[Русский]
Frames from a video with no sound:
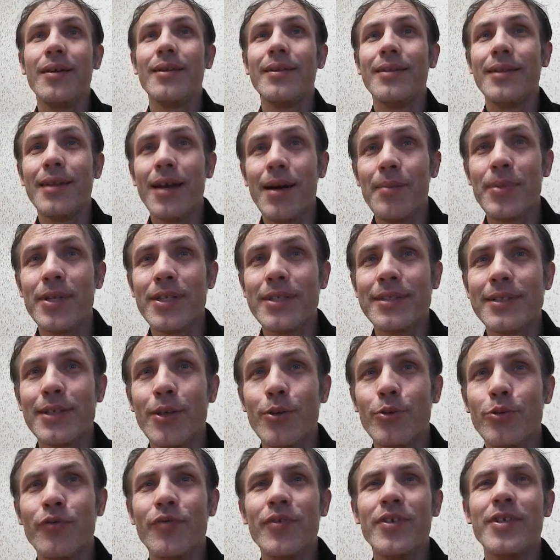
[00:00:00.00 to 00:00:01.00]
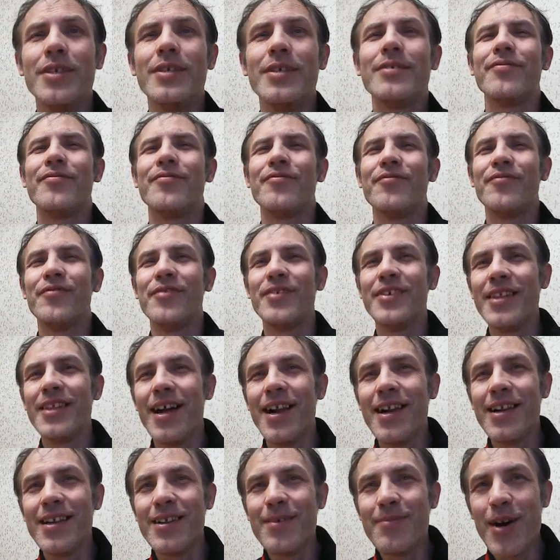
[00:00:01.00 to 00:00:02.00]
нам предстоит увидеть
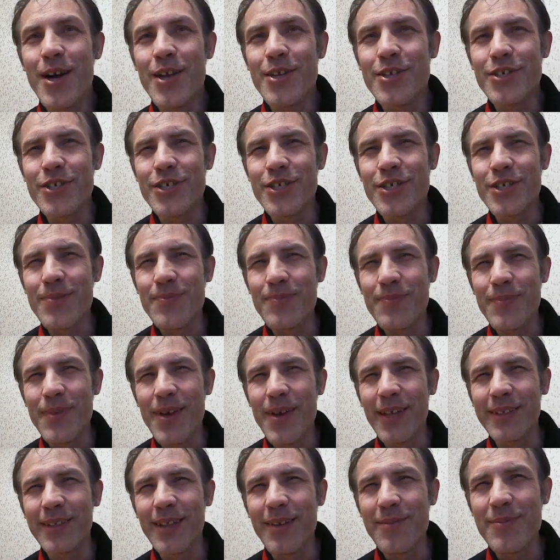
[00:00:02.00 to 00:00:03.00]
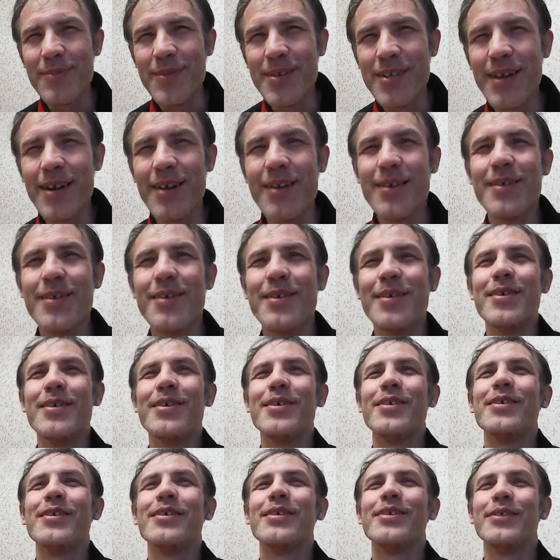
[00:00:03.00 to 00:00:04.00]
финальный матч чемпионата мира.
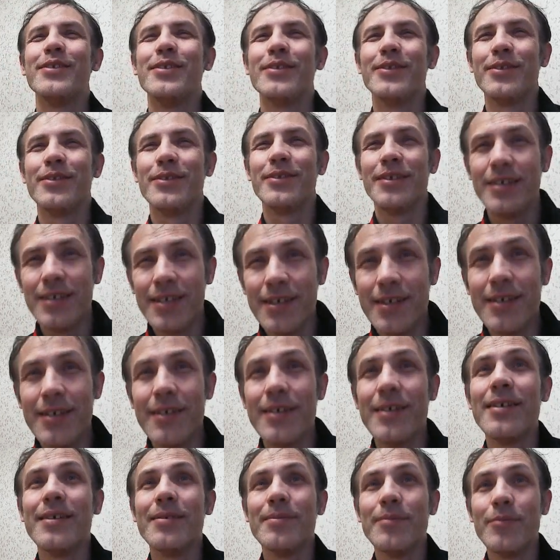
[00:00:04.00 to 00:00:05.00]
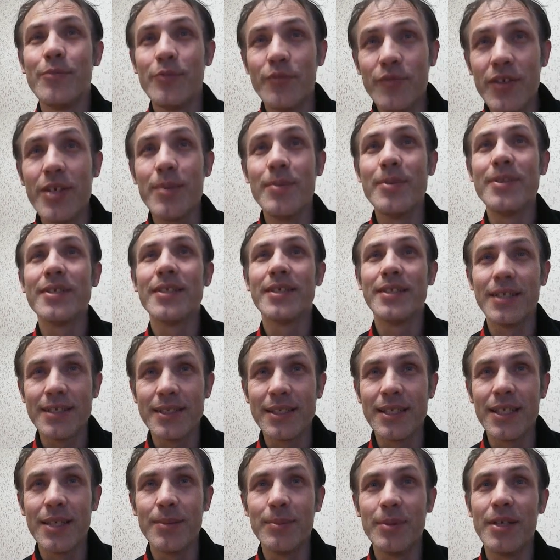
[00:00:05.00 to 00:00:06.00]
И увидимся на
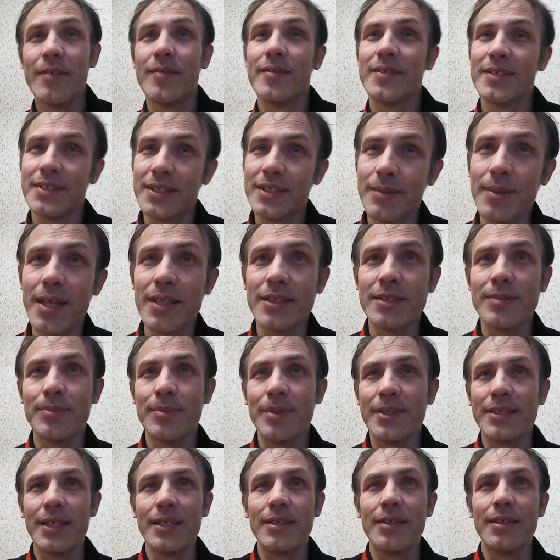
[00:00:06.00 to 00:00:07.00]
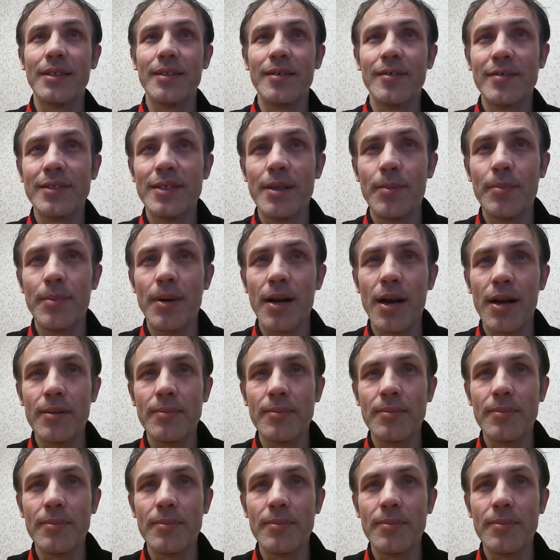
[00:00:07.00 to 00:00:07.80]
стриме в 17.50. Всем пока.